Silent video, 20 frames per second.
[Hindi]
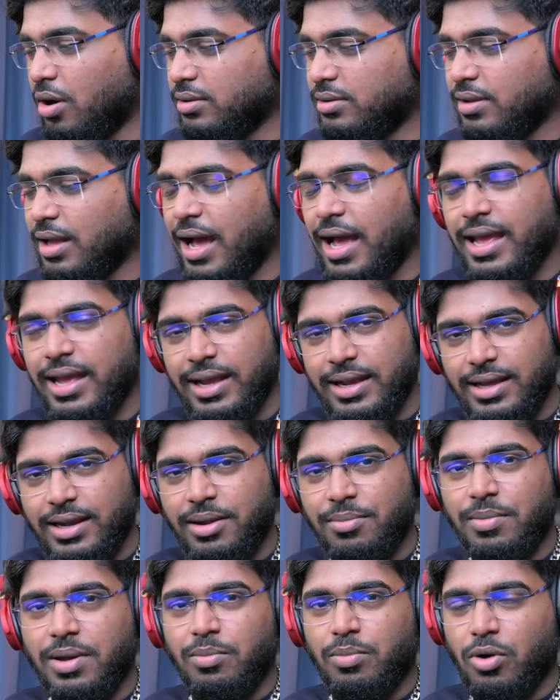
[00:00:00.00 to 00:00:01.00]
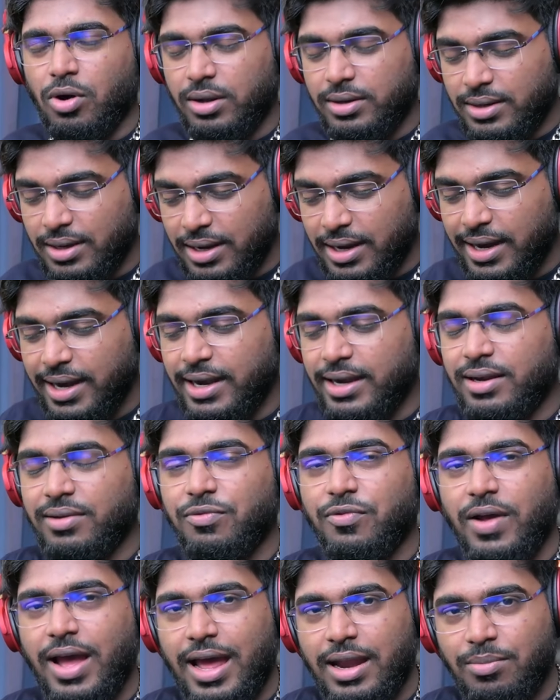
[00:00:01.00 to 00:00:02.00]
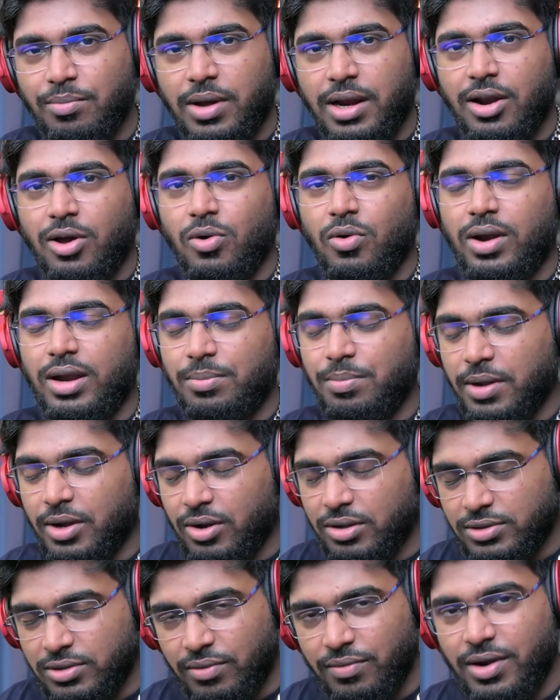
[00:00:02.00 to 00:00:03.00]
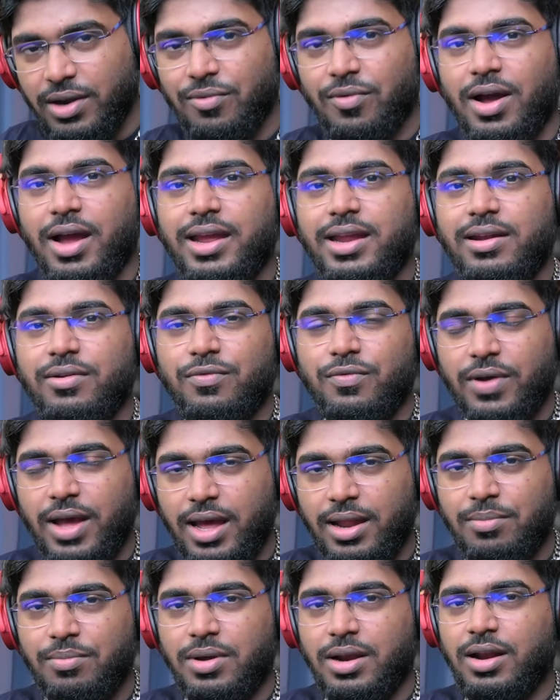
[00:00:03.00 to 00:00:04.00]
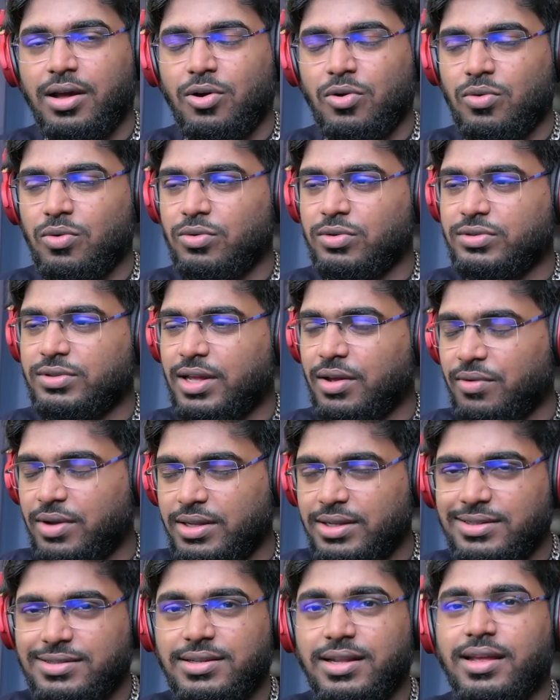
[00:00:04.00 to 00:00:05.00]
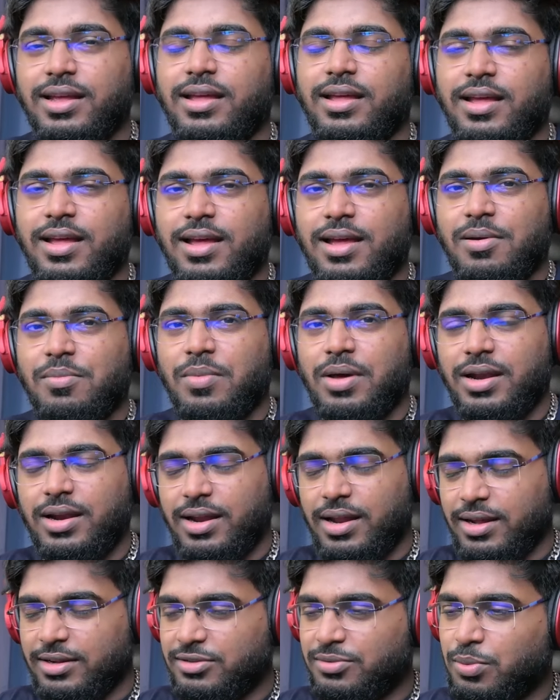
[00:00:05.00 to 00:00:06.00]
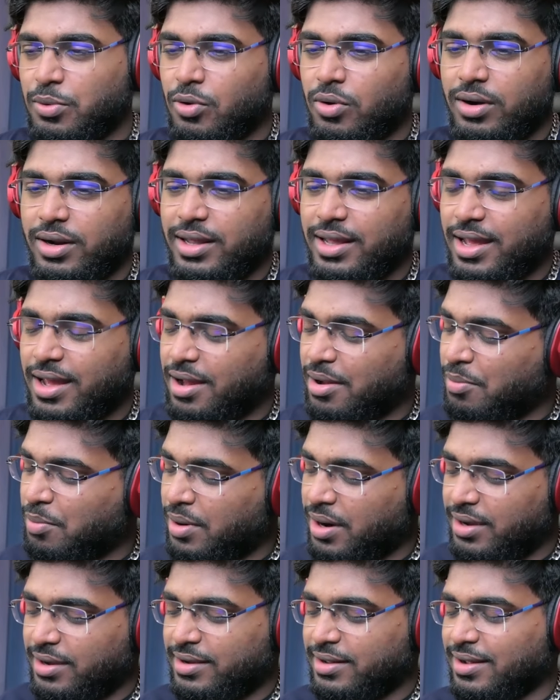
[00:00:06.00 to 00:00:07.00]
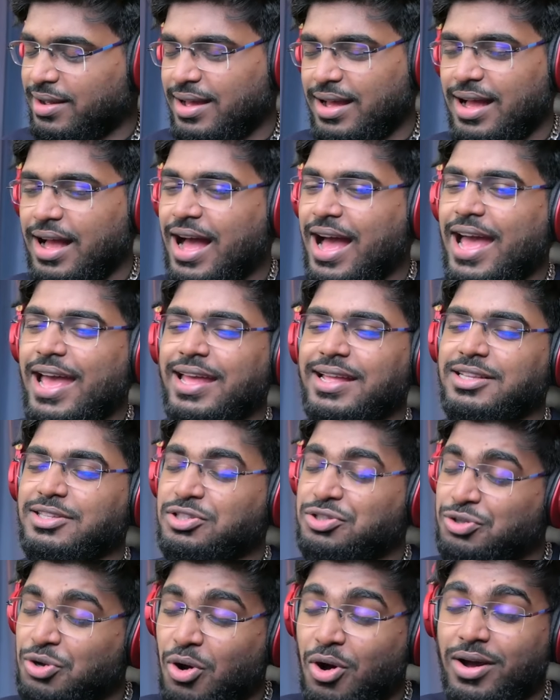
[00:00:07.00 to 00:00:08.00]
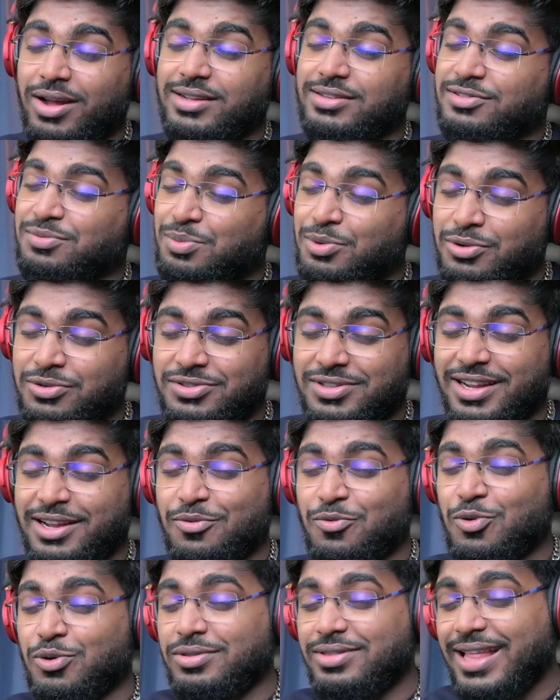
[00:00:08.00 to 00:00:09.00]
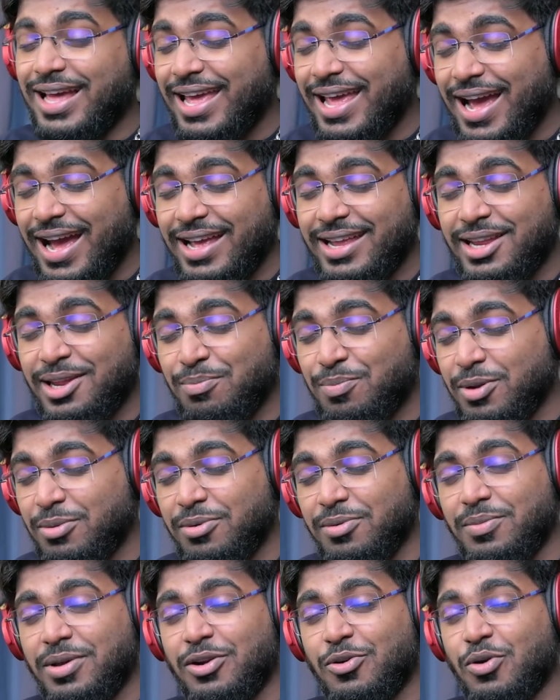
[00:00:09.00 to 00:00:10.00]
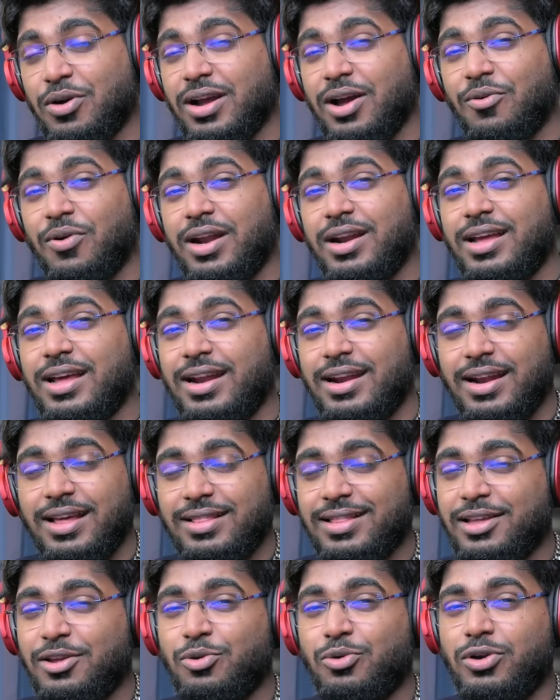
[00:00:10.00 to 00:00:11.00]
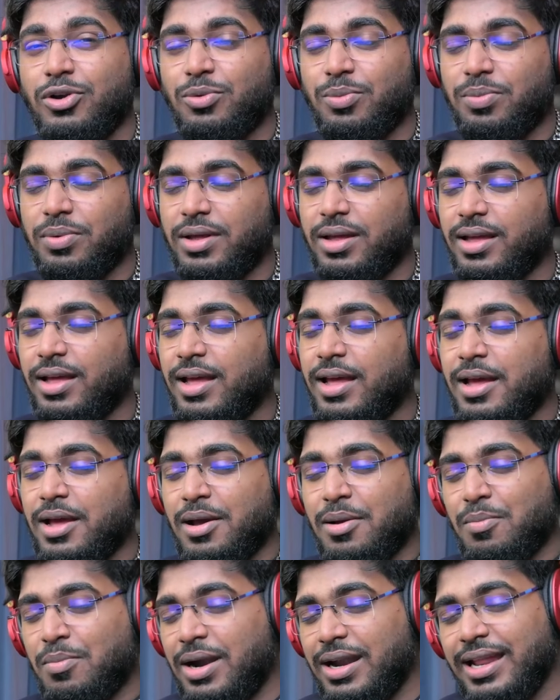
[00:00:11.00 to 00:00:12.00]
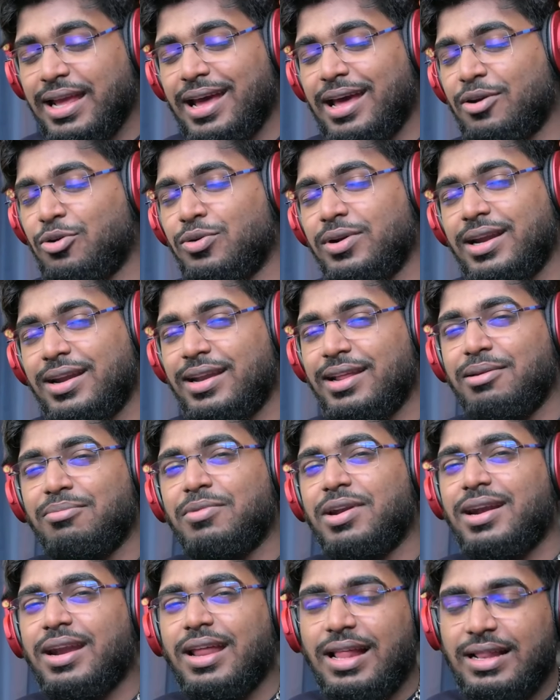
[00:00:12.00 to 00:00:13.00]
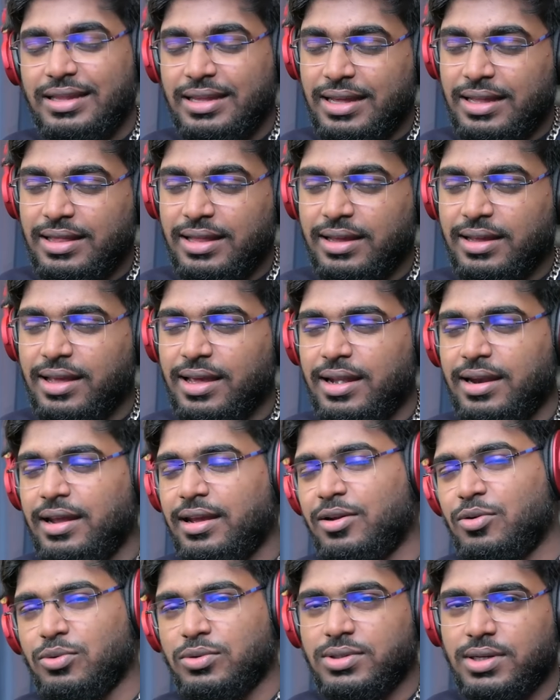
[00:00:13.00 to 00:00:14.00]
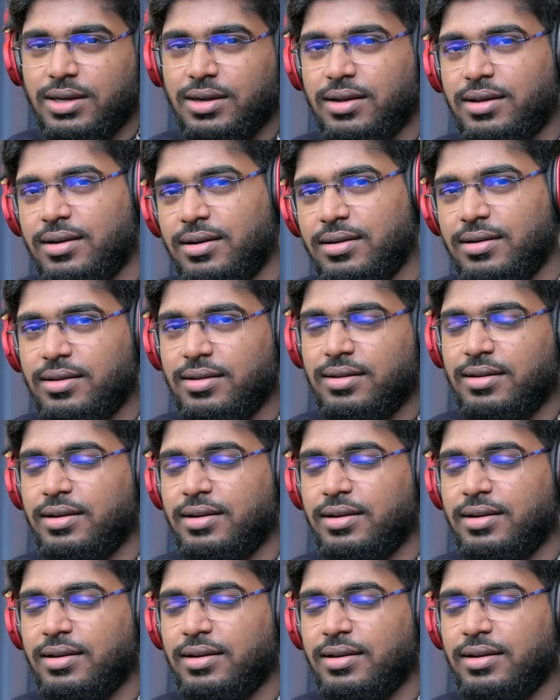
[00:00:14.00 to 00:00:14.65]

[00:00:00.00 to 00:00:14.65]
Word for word: बहुत आई एग्री मैं बहुत लेट फैन बना हूँ एंड बिकॉज ऑफ डिवाइन फैन बना हूँ उसके वजह से मैंने एक्सप्लोर किया बट आई एन्जॉय इज म्यूजिक वो नया ईपी e भी मेरे को कवर करना था यूट्यूब पे बट यार उनकी टीम ने डाल दिया था कि अरे कुछ अगर